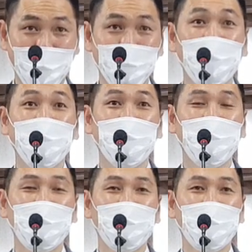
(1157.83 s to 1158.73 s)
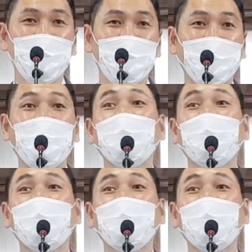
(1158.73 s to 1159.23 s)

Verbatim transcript: 하면 잘